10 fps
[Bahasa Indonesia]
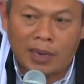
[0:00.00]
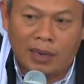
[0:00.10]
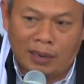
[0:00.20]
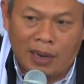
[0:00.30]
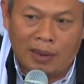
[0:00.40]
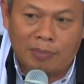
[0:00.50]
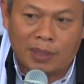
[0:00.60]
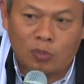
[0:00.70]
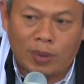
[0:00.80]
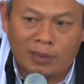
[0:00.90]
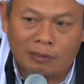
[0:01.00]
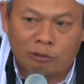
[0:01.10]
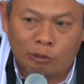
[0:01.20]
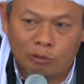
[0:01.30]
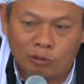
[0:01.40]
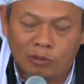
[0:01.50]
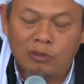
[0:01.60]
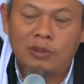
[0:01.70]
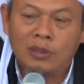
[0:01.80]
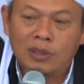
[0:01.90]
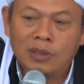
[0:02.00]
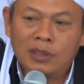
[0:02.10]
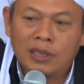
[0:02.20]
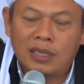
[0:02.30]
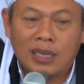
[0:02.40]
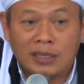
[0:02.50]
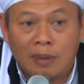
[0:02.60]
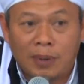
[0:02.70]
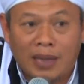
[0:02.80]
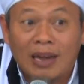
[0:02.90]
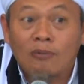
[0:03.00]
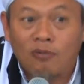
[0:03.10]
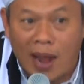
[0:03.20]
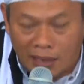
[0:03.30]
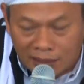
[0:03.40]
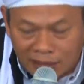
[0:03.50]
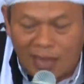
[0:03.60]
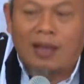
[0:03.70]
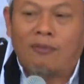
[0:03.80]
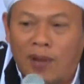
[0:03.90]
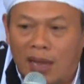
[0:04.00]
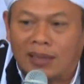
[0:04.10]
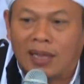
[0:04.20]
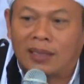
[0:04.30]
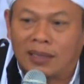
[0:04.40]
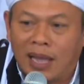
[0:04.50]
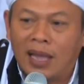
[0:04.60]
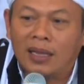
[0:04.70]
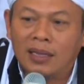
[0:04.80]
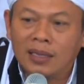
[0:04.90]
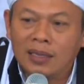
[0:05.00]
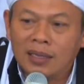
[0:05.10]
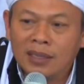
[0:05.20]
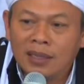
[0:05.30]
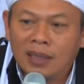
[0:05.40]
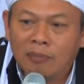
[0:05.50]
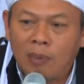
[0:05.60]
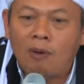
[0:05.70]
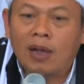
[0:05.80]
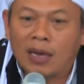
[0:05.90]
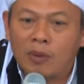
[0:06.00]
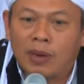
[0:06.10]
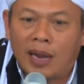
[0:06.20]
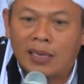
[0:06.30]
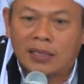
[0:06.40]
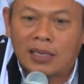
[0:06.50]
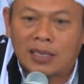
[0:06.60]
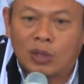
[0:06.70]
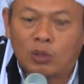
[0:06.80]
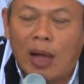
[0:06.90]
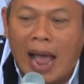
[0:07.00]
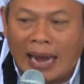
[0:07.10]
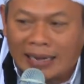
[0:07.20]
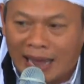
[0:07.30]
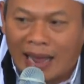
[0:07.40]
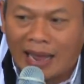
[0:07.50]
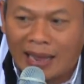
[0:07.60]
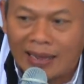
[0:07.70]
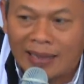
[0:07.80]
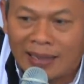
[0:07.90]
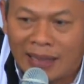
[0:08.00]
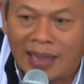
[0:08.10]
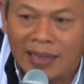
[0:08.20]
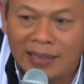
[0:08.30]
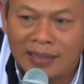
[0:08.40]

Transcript: Kemarin dalam pertemuan itu kita sampaikan fakta-fakta tentang bahwa kriminalisasi itu ada ya.